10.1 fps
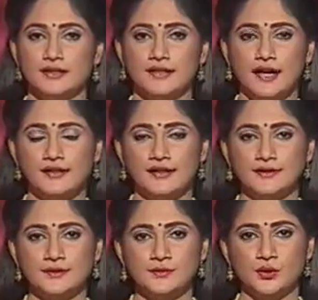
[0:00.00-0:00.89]

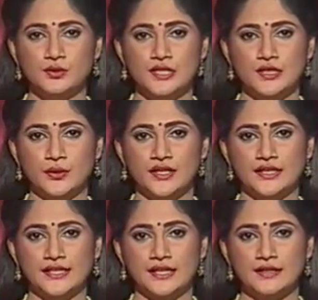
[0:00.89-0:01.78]
நாளாந்தம் தொற்றா
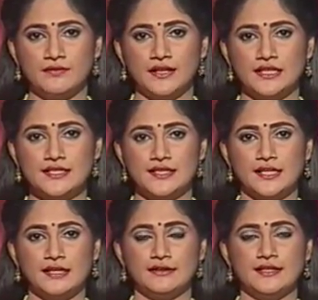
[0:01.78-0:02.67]
நோய்களினால்
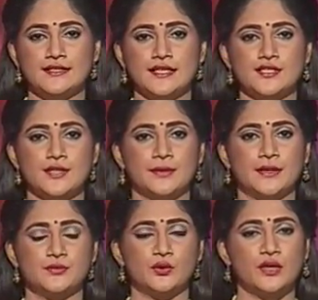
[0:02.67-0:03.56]
வைத்தியசாலைகளில் சிகிச்சை
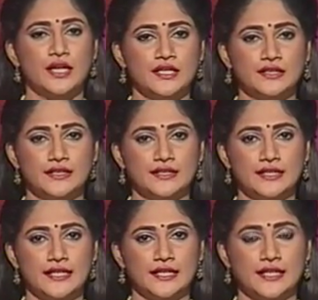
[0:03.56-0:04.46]
பெறும்
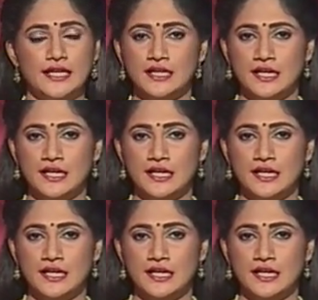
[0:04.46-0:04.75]
நோயாளிகளின் எண்ணிக்கை